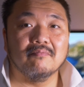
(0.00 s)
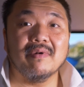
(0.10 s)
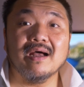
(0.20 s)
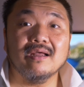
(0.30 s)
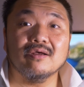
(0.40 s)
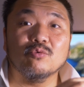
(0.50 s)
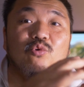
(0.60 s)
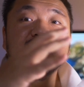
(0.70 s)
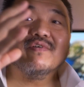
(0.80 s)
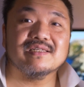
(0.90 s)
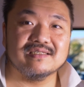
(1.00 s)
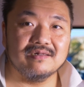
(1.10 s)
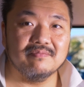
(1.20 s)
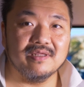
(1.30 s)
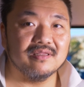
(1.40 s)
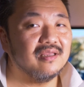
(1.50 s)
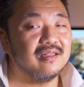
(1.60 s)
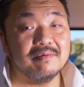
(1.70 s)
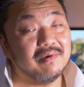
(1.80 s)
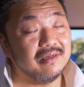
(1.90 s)
ma universalmente
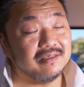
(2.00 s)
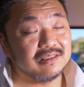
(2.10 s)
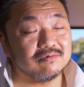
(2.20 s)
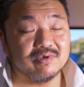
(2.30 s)
ed è bellissimo.